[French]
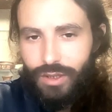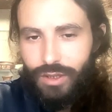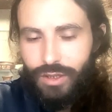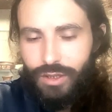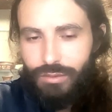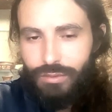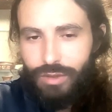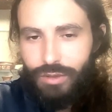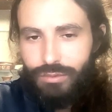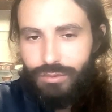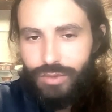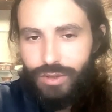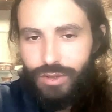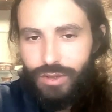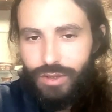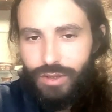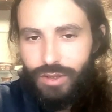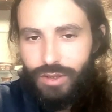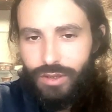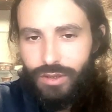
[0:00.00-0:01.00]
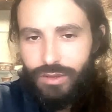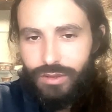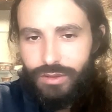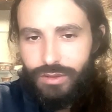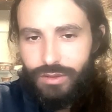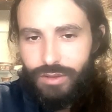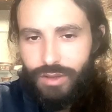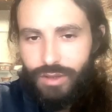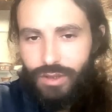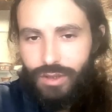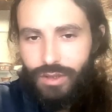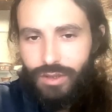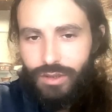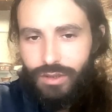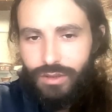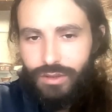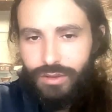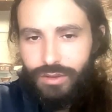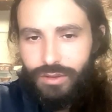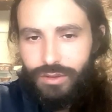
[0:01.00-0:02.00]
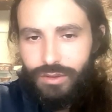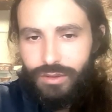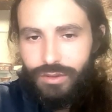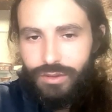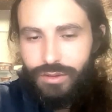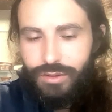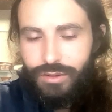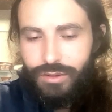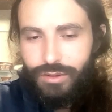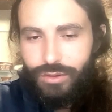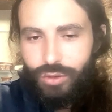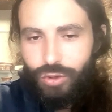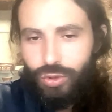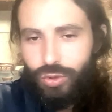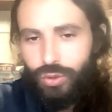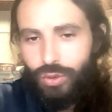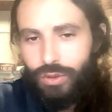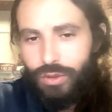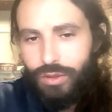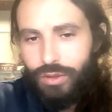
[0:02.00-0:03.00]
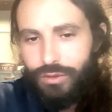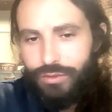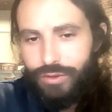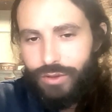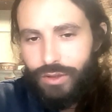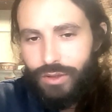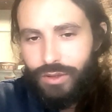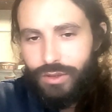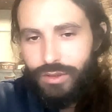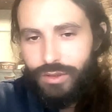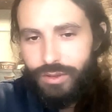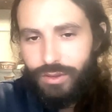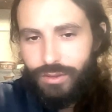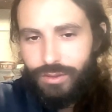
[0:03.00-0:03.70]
les mêmes Euh, je suis le fait de